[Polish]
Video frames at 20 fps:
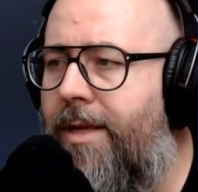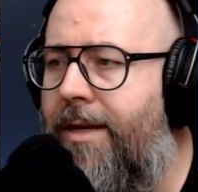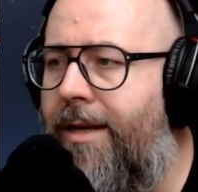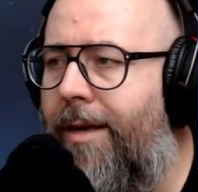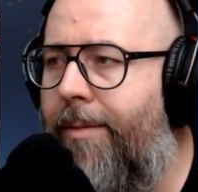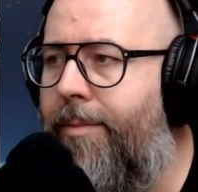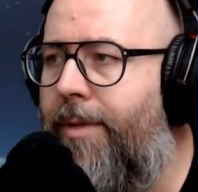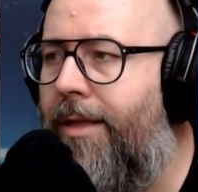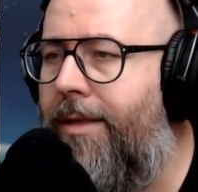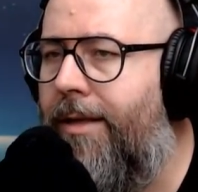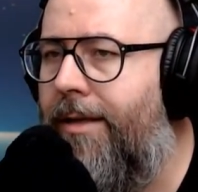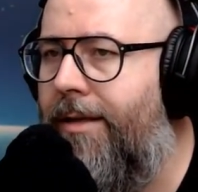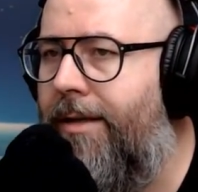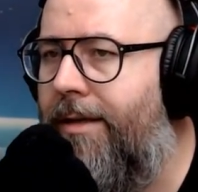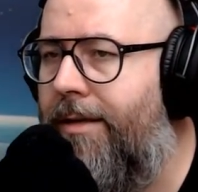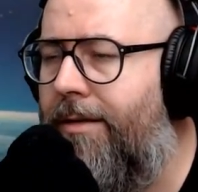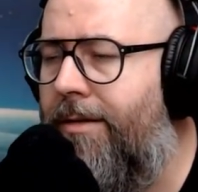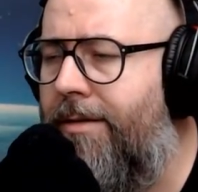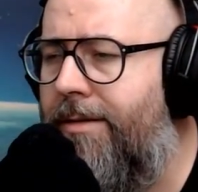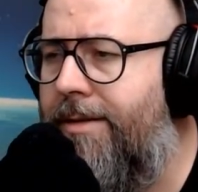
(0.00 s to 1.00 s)
zerkam na tę
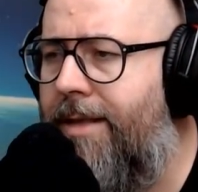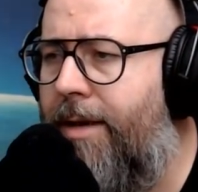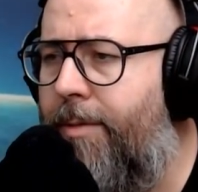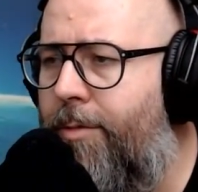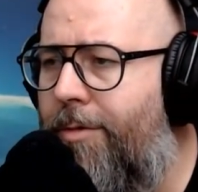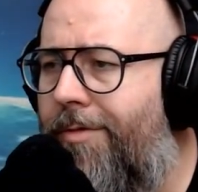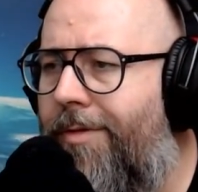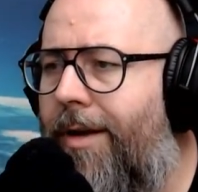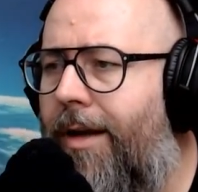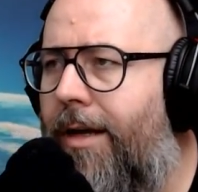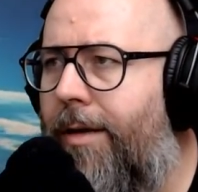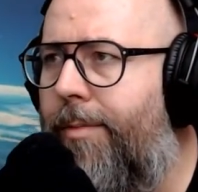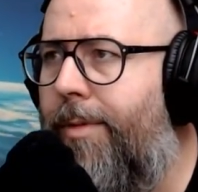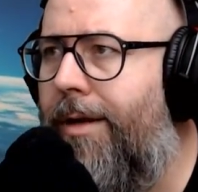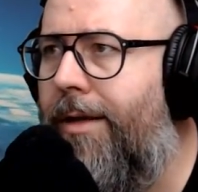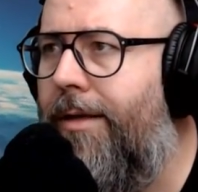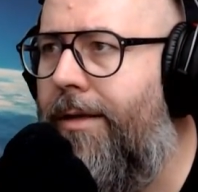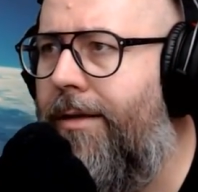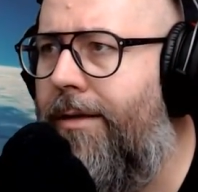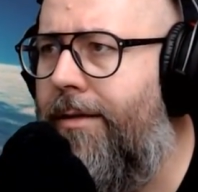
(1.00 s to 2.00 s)
grę. To jest darmówka
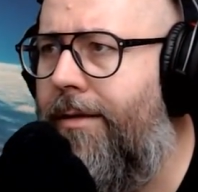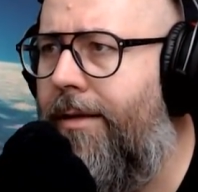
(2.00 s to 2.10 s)
chyba,